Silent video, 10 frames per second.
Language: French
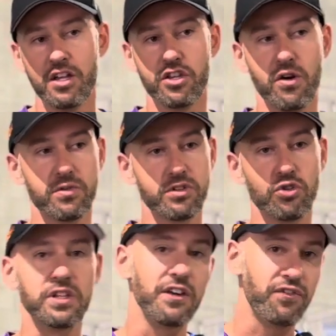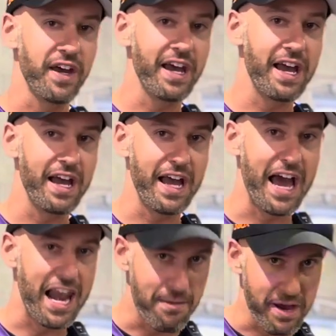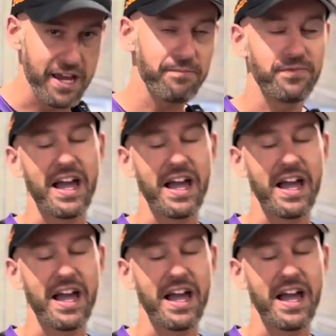Donc, tout est fait à la main,